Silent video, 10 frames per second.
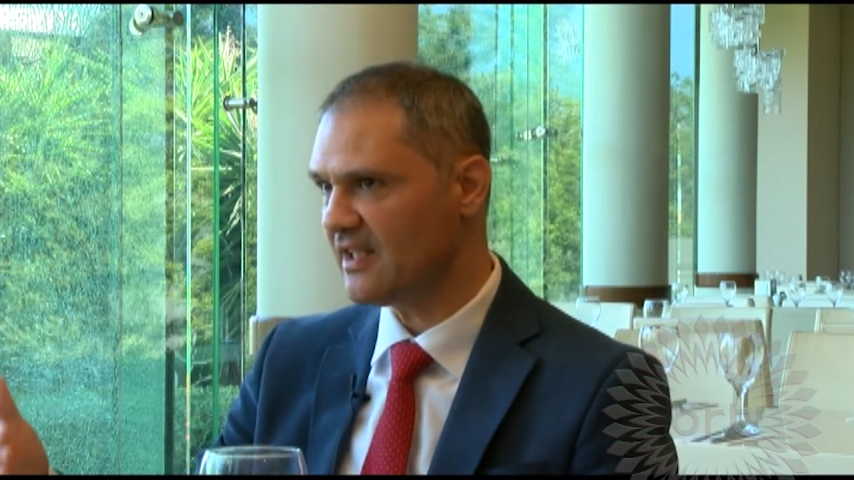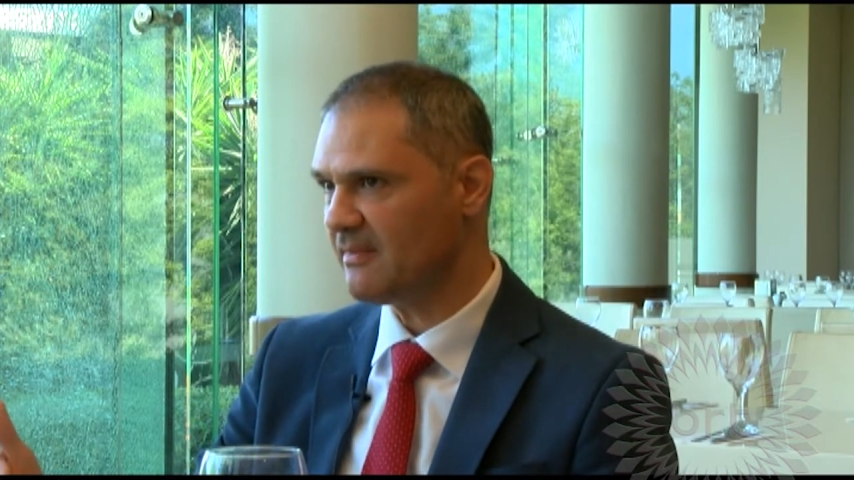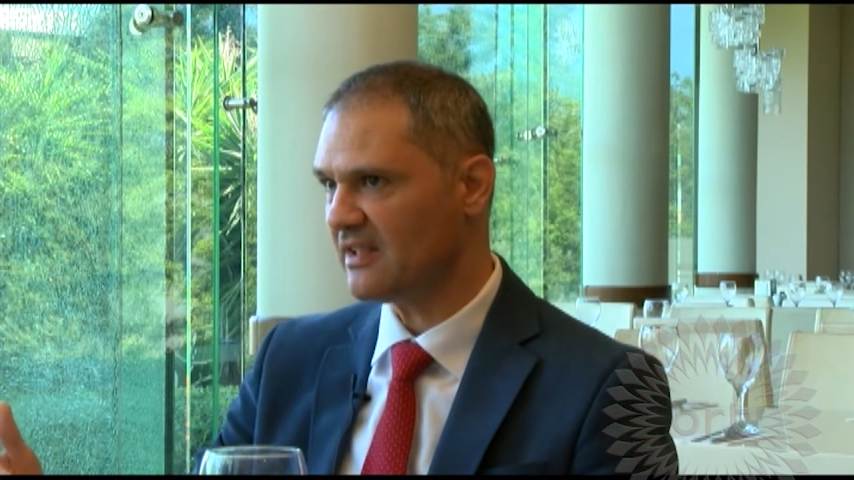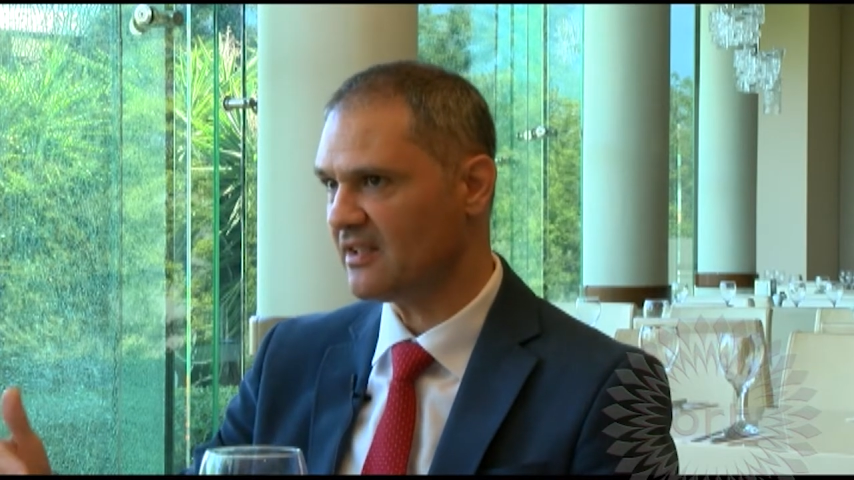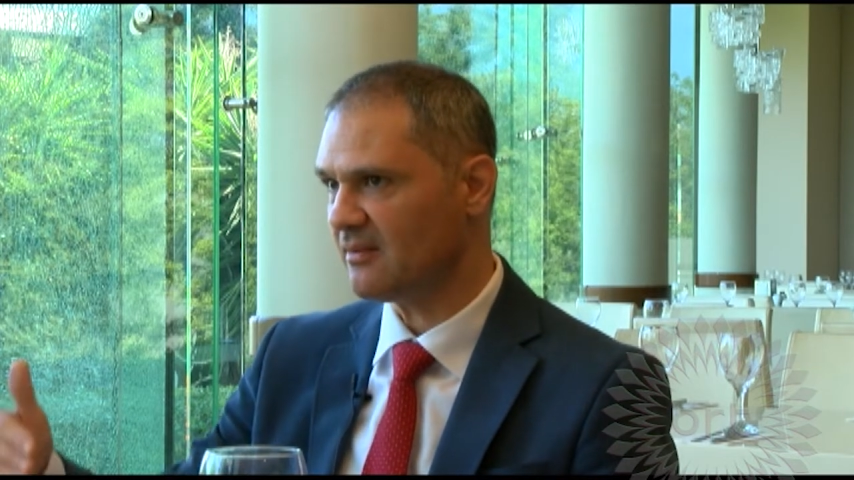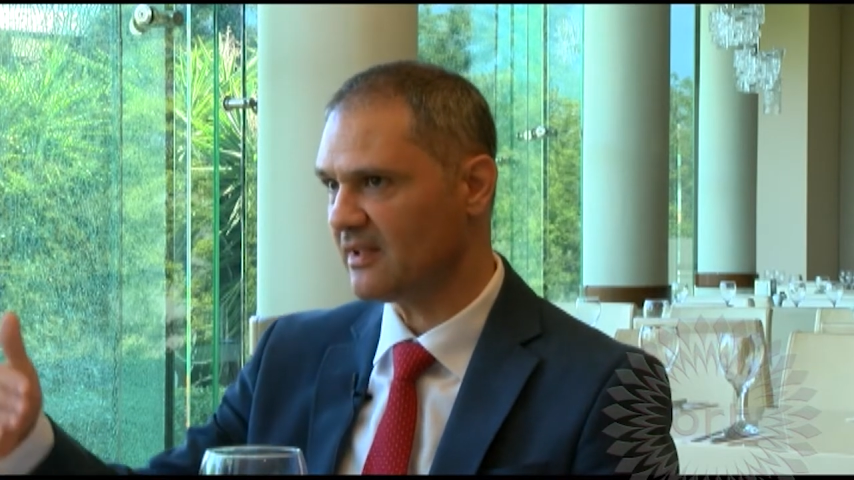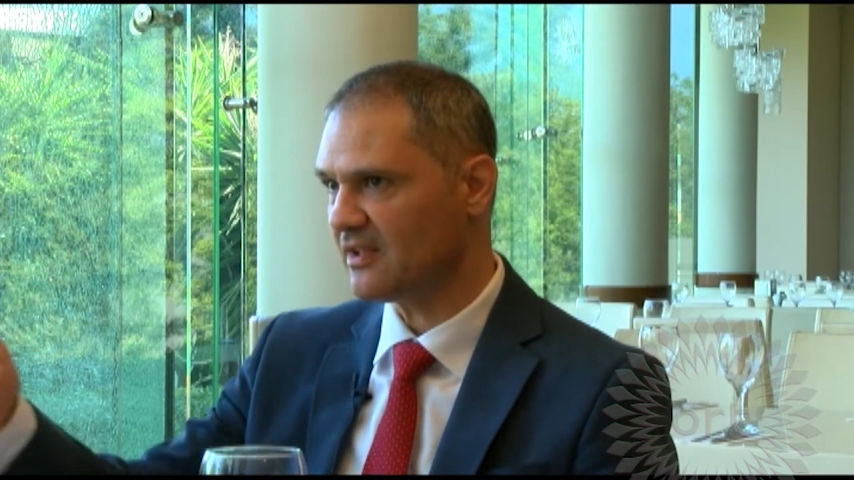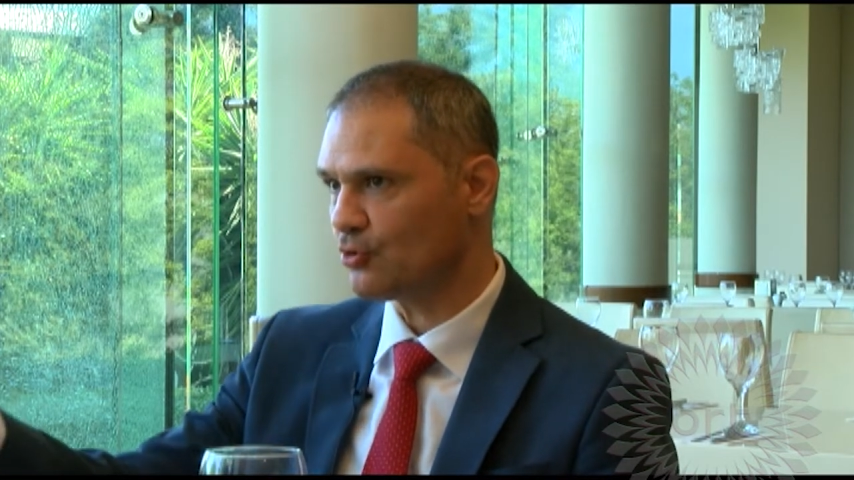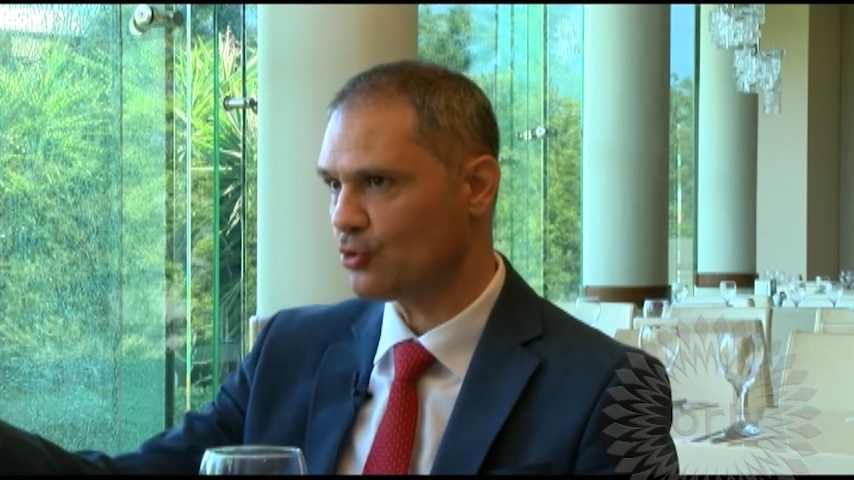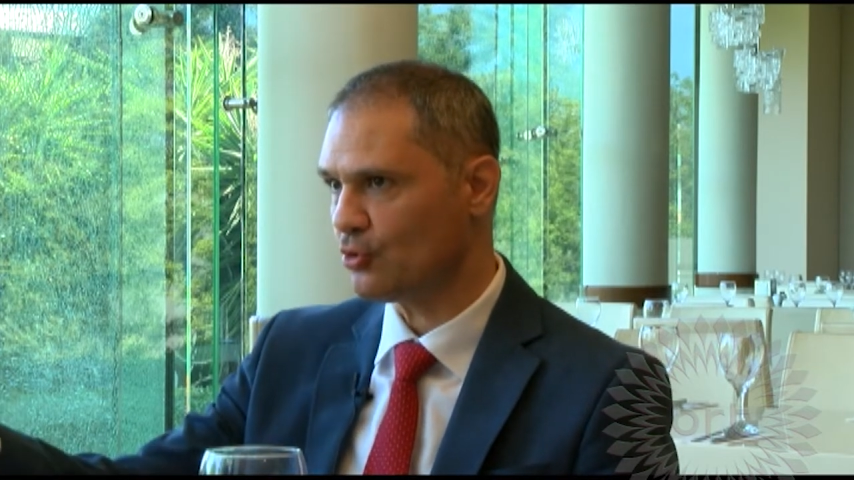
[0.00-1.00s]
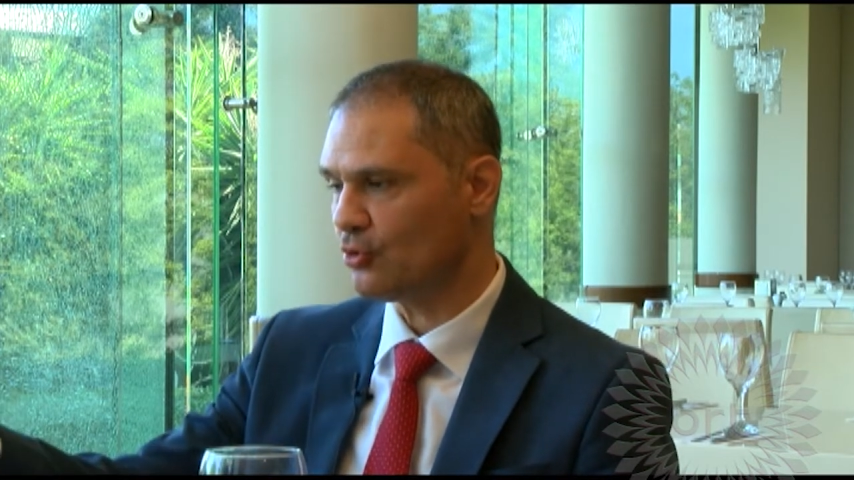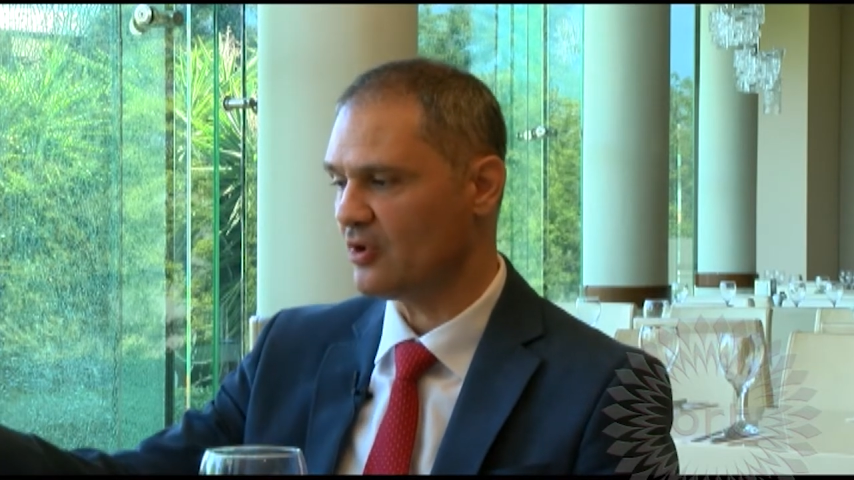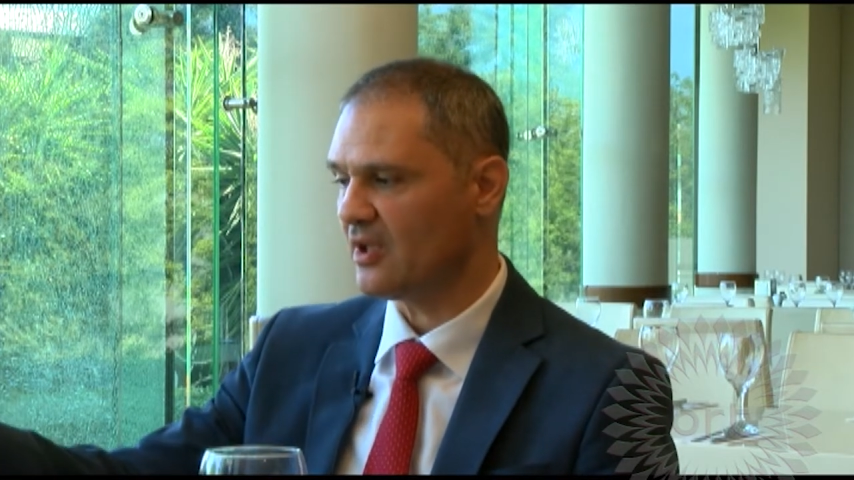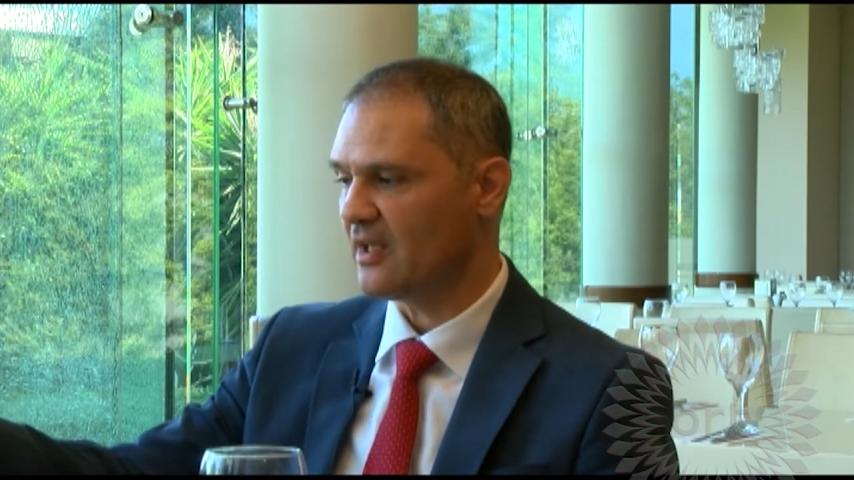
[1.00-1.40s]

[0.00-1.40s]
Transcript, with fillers: hem yatırımlarınızı çünkü